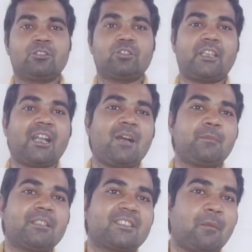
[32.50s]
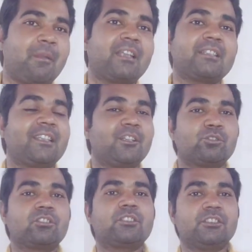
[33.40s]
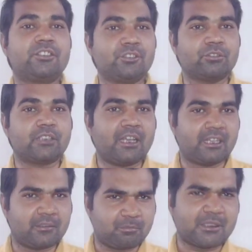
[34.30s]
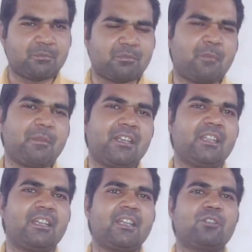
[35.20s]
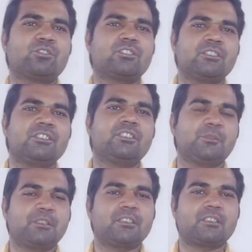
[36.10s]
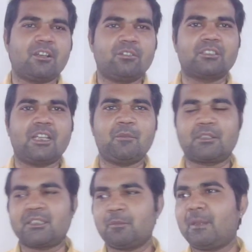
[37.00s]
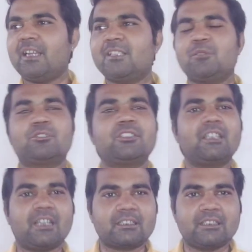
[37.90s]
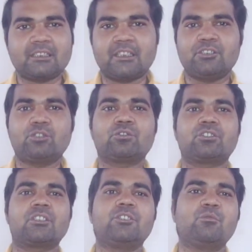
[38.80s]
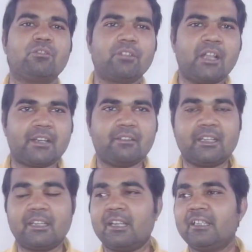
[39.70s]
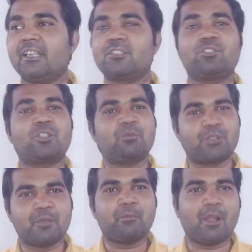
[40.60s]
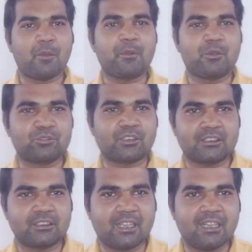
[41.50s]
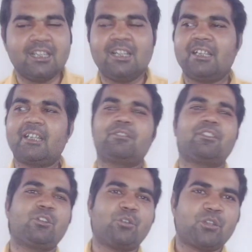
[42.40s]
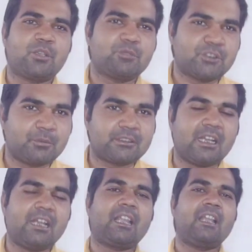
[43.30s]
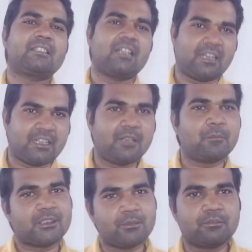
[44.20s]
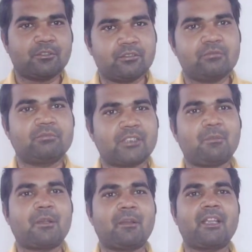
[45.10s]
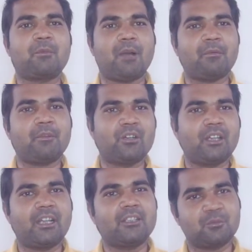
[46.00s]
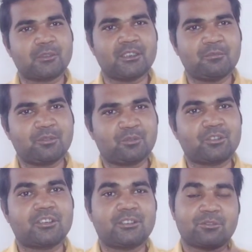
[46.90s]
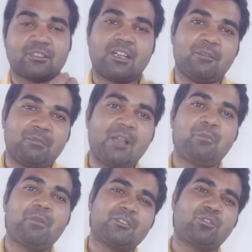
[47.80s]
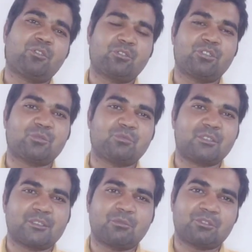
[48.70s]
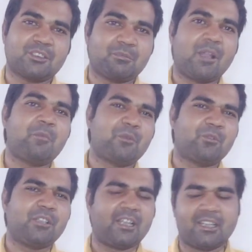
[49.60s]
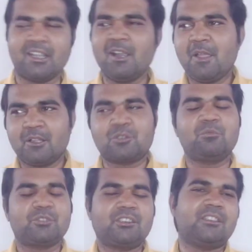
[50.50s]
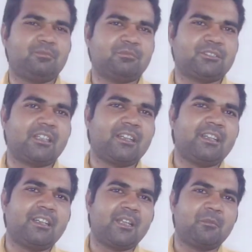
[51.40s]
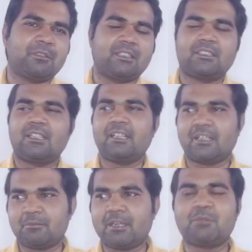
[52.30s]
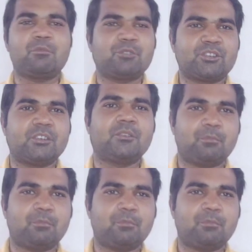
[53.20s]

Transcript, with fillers: तो देखा आपने समय कितनी कुत्ती चीज़ होता है मतलब कमीनी नहीं कुत्ती चीज़ भी कितना होता है मतलब पहले तो मुझे ये लगता था कि जो कुत्ते जो मूवी आने वाली है ये अर्जुन कपूर की बायोपिक हो सकती है लेकिन फिर लोगों ने मुझे बताया कि ऐसा नहीं है मतलब वो सलमान भाई की भाभी को ले गया तो मतलब कुत्ते से उसका बायोपिक जोड़ दोगे तो मतलब कुत्ते बायोपिक हो जाएगी तो मुझे सडनली नहीं पता था लेकिन बाद में मुझे